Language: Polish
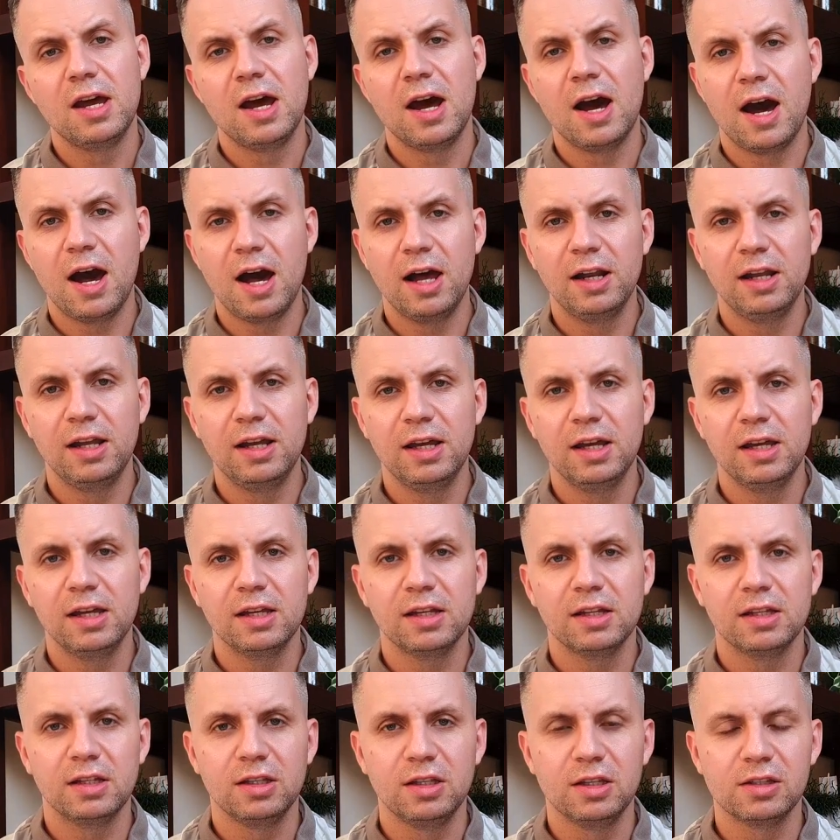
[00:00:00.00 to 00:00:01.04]
ale
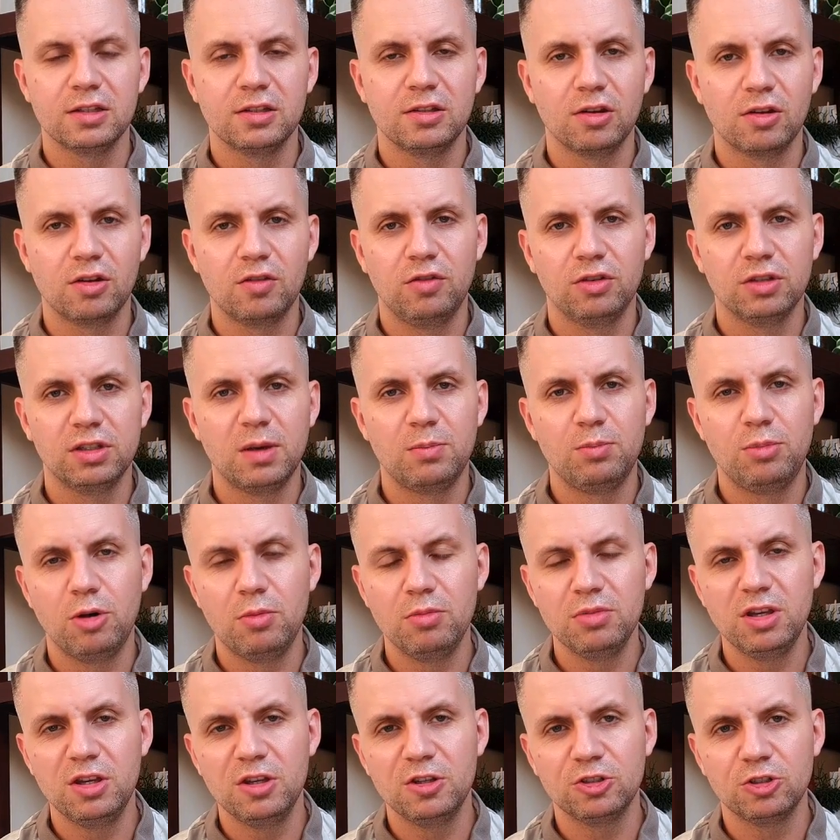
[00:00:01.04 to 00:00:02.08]
jest to kwota
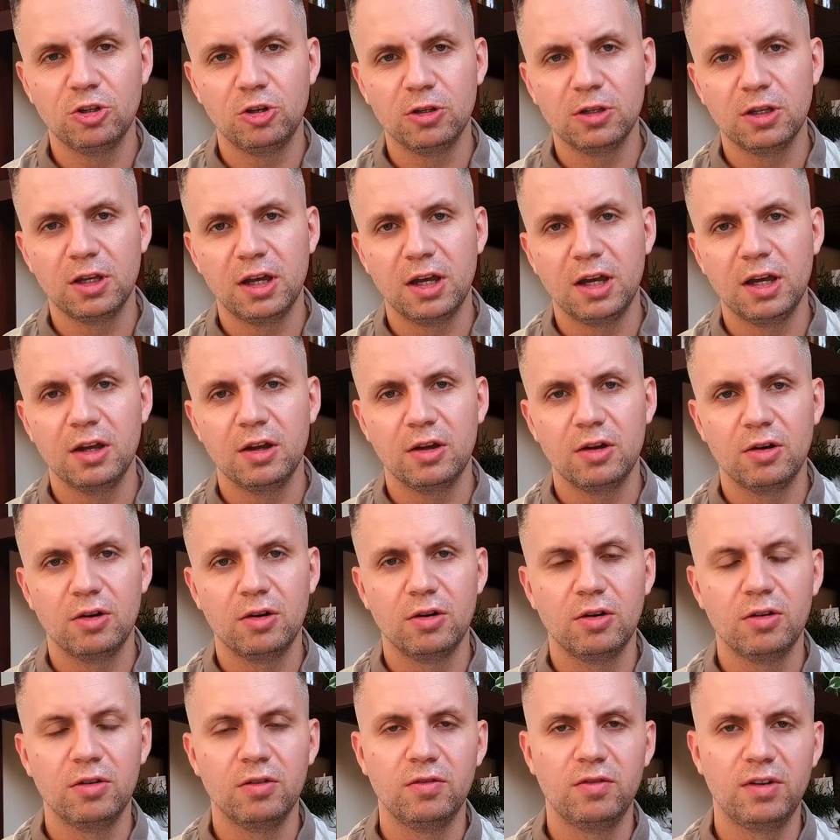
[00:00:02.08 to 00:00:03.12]
pomniejszona
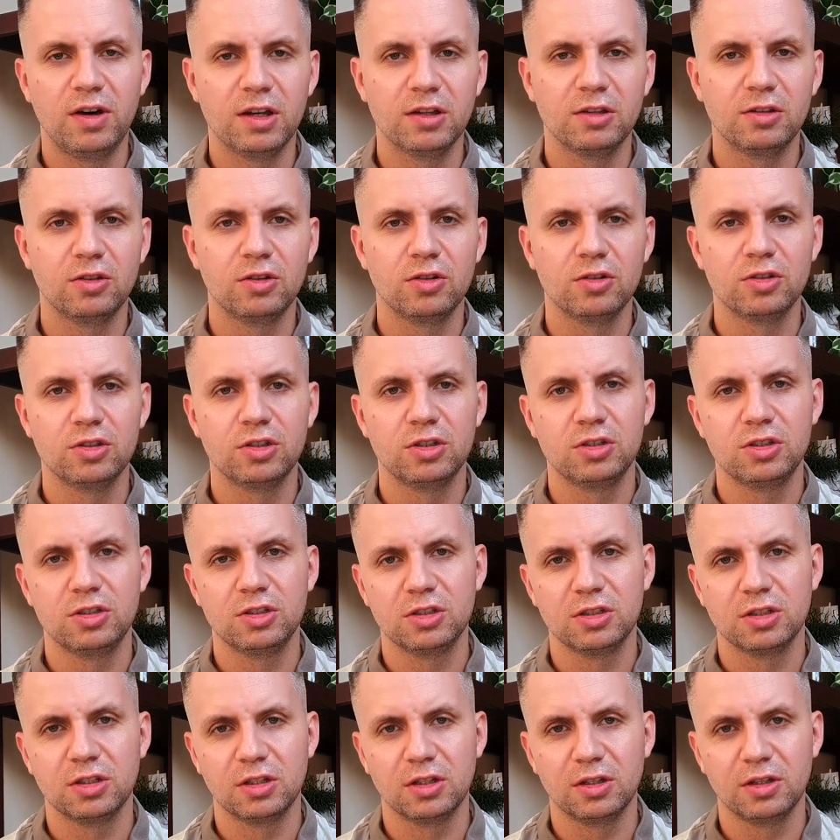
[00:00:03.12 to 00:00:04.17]
o
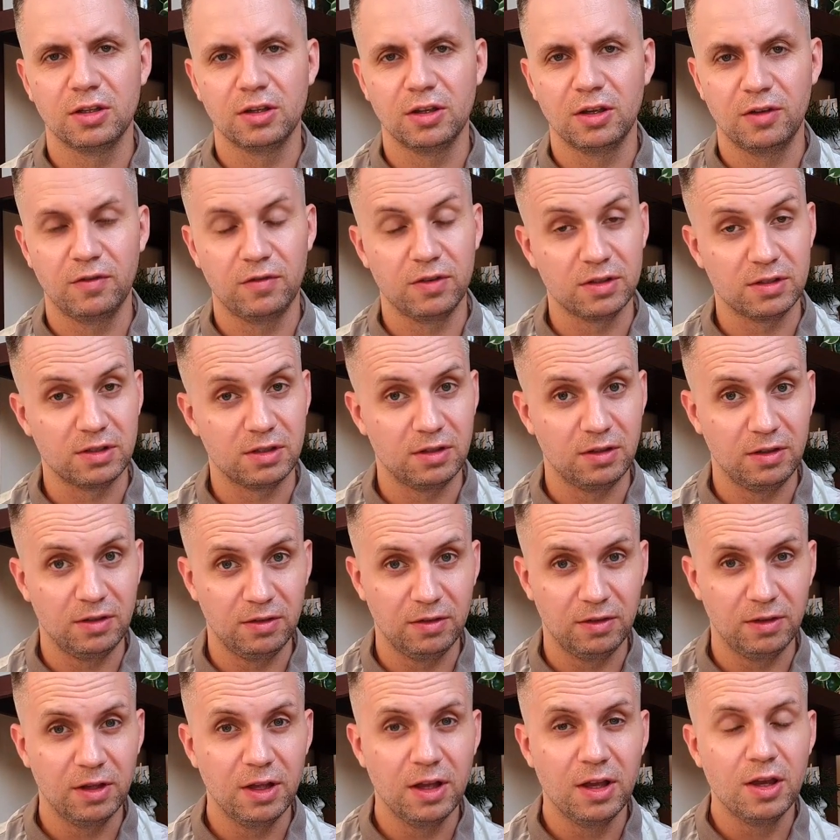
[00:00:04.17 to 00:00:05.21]
wartość e,
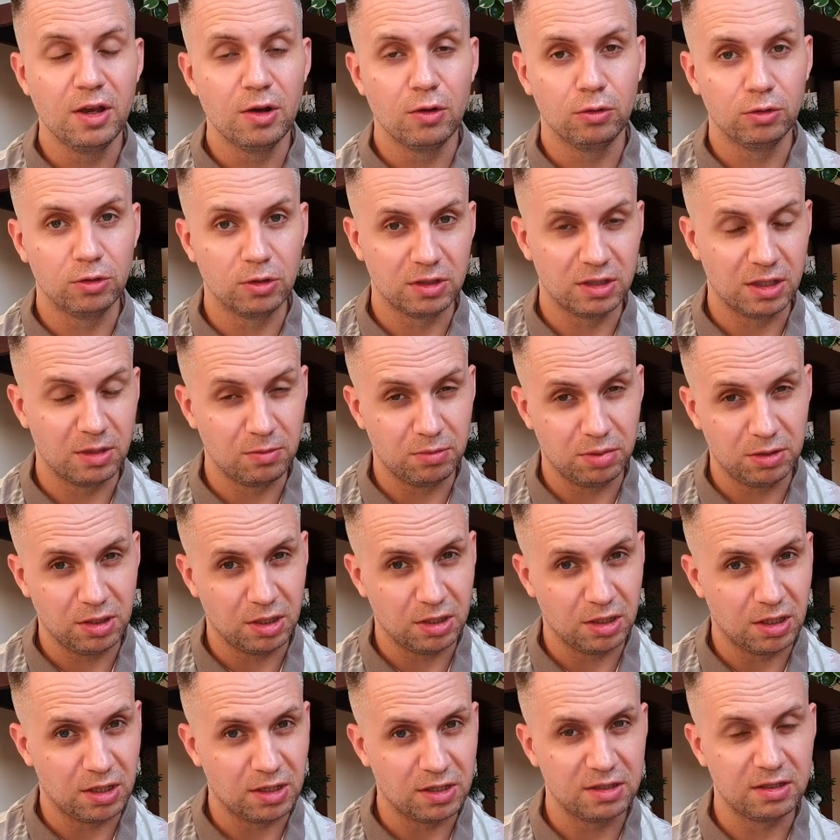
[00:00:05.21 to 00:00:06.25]
kwestii
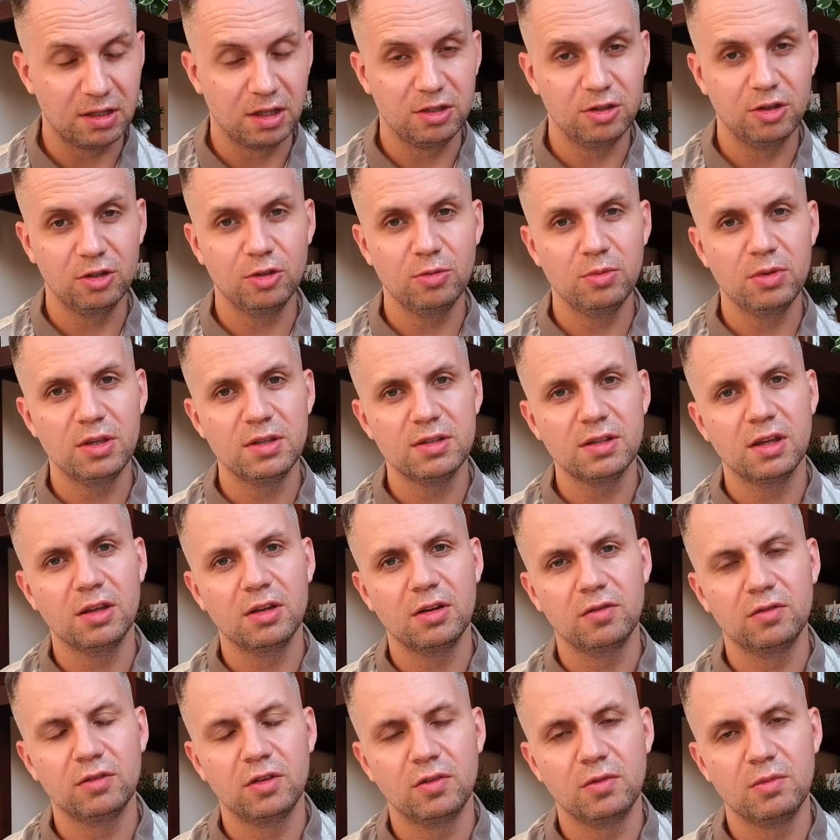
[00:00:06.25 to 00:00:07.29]
udostępnienia stadionu
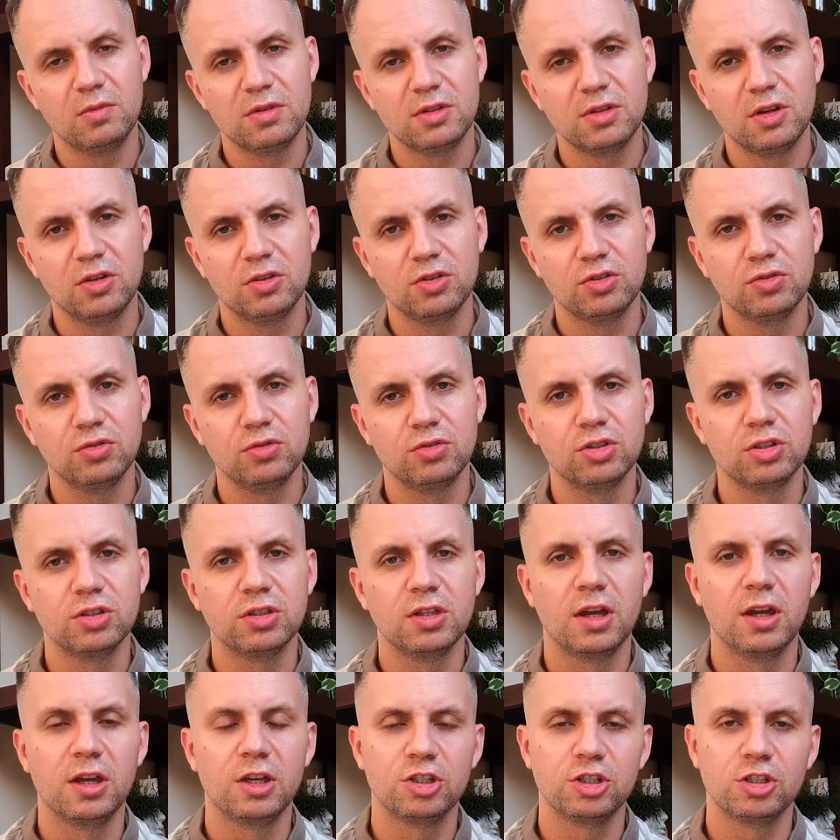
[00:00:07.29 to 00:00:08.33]
miejskiego w Nowym Sączu, czy
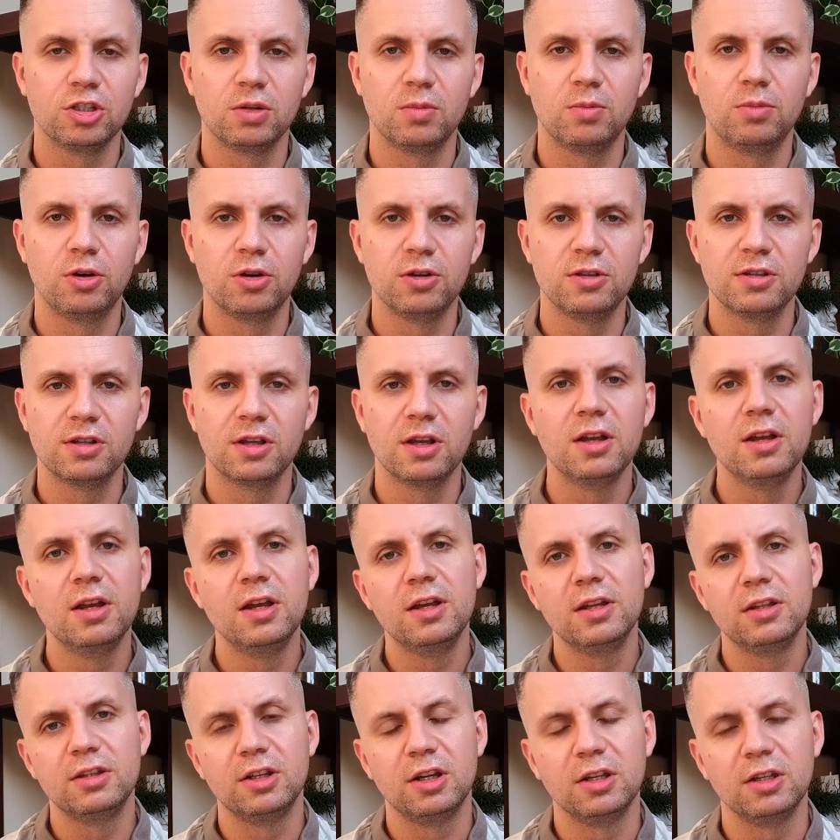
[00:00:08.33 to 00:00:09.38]
też boisk
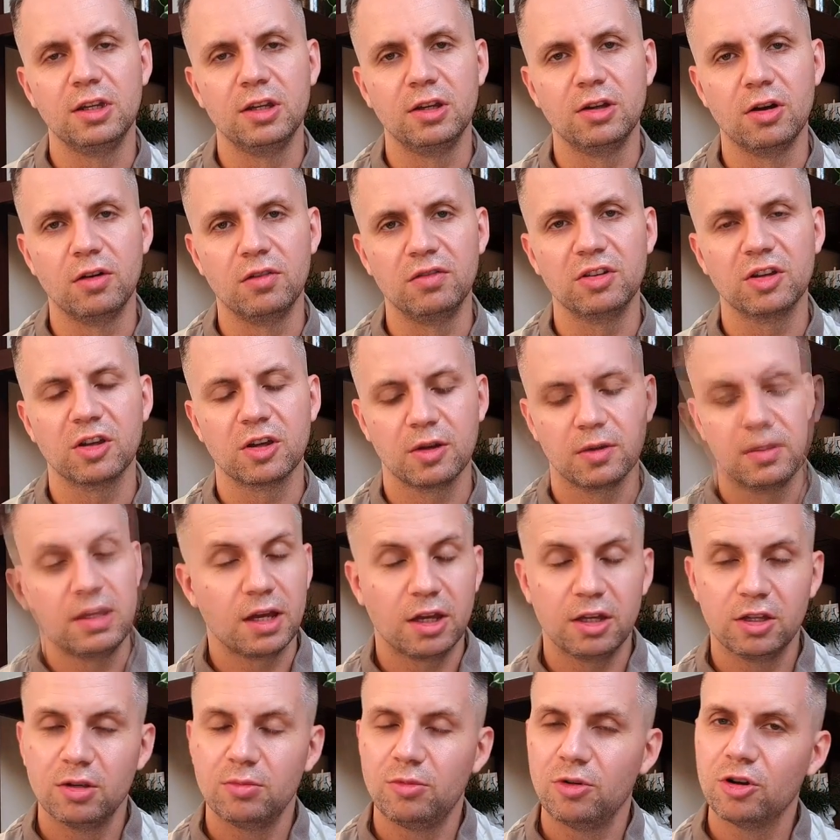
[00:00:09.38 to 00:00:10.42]
treningowych.
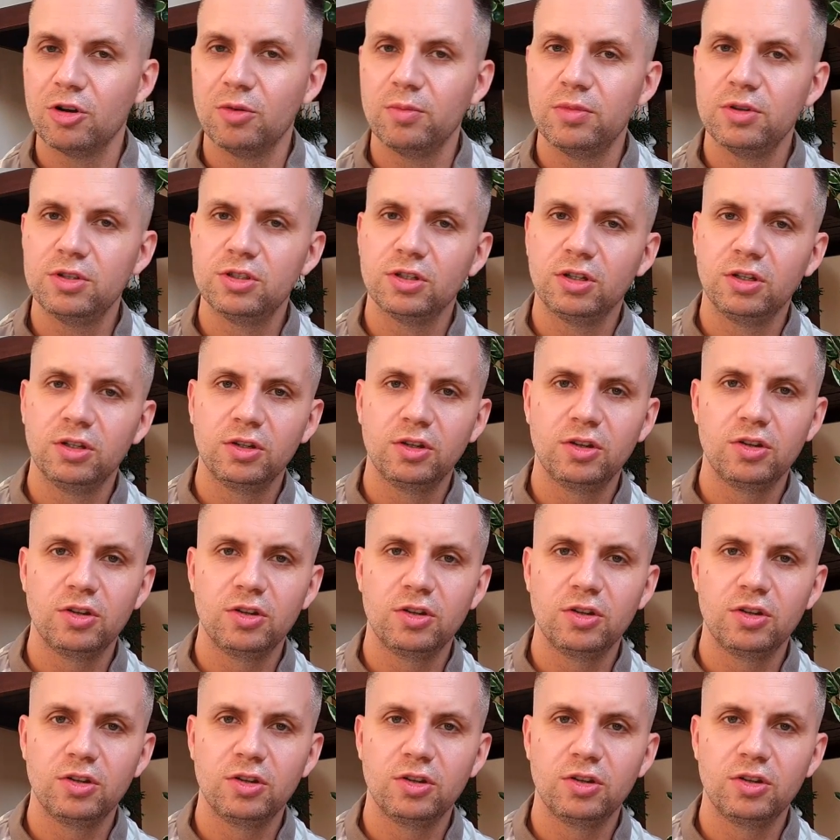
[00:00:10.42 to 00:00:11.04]
Jakie to mogą być y,